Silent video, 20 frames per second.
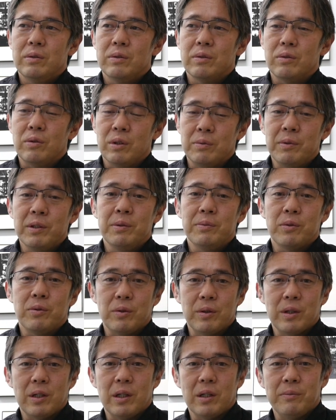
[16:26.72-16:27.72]
これまでもこ
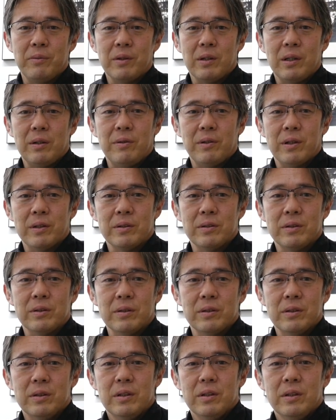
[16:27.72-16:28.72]
れからも変わら
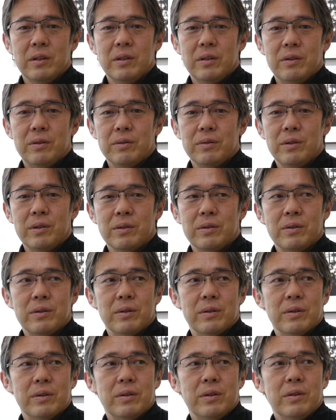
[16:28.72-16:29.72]
ずおそら
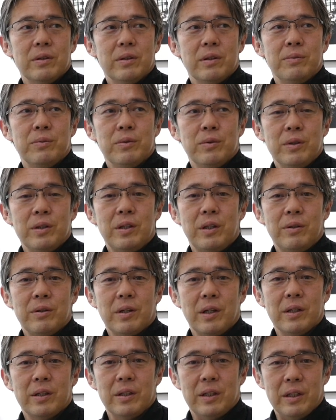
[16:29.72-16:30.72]
く自分の生きてる
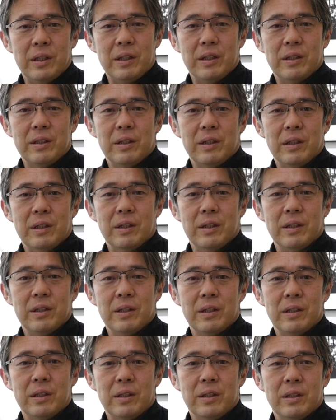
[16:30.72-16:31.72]
限り、
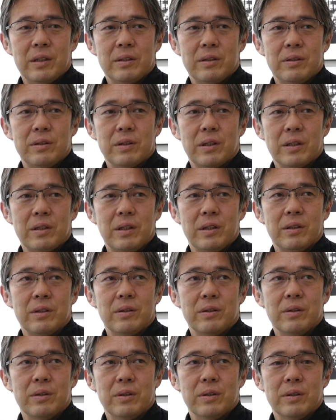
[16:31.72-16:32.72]
え続けてい
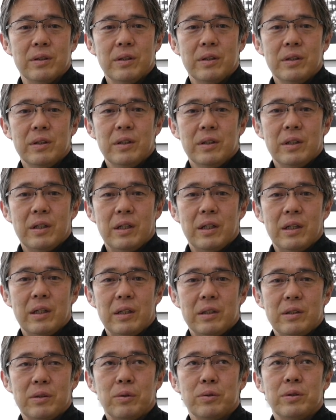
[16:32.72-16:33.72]
く、え
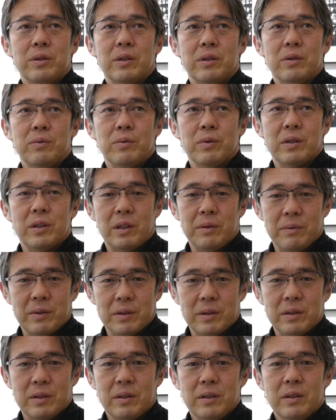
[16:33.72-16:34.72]
仕事だと思っていま
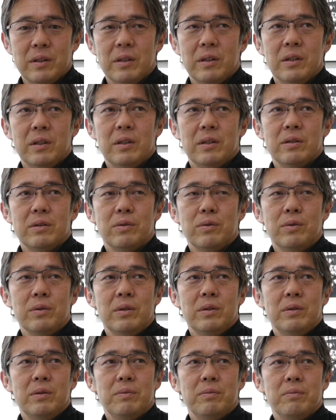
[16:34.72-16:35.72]
す。そこ
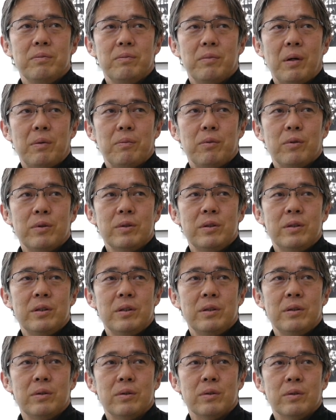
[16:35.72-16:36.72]
に、まあ、僕自
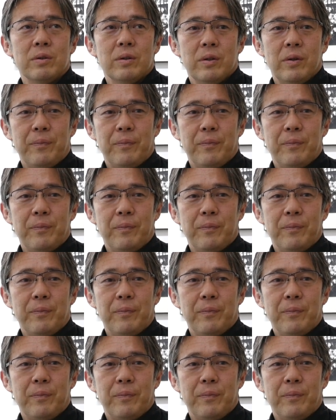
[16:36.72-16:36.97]
身の